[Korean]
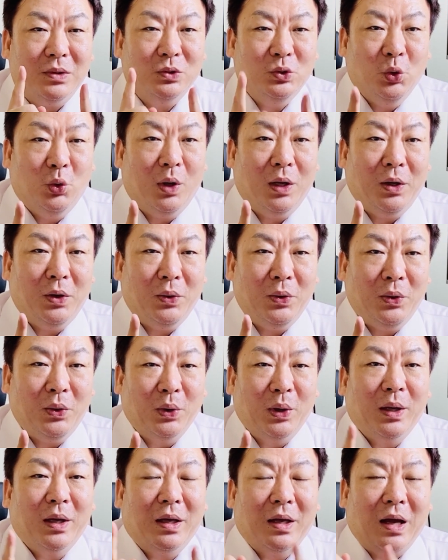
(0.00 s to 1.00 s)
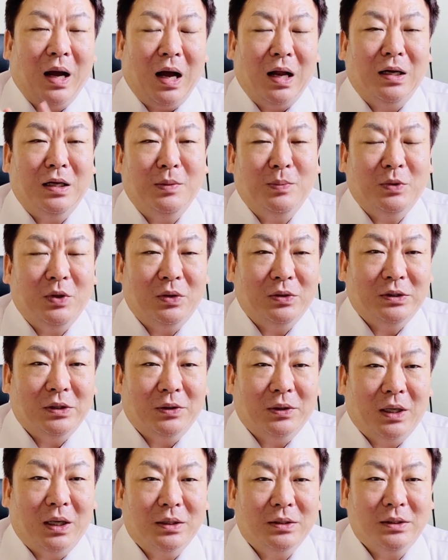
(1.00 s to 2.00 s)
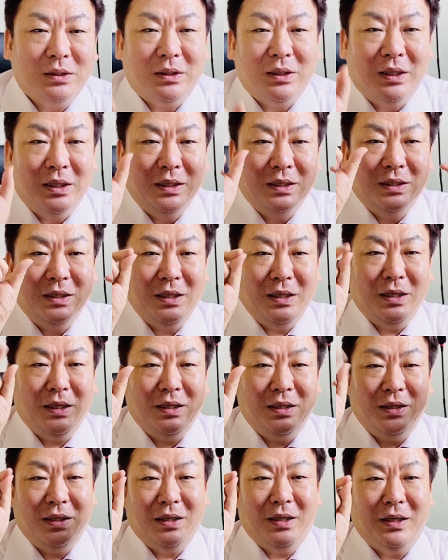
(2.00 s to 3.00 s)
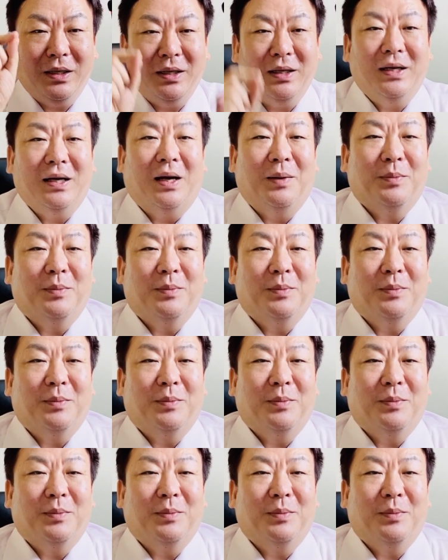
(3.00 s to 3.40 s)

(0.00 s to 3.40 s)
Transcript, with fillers: 좋아요, 알림 설정까지 띠링 띠링